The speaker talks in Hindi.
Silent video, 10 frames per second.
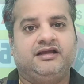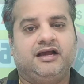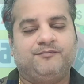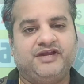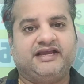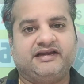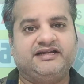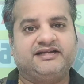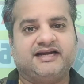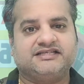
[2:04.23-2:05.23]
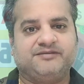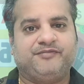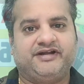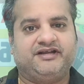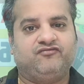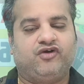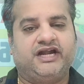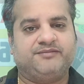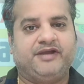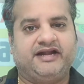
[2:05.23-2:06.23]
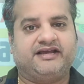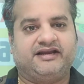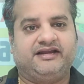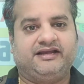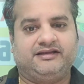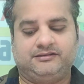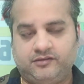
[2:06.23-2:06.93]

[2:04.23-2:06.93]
अपने क्रेडिट कार्ड से पेटीएम वॉलेट में ऐड करने हैं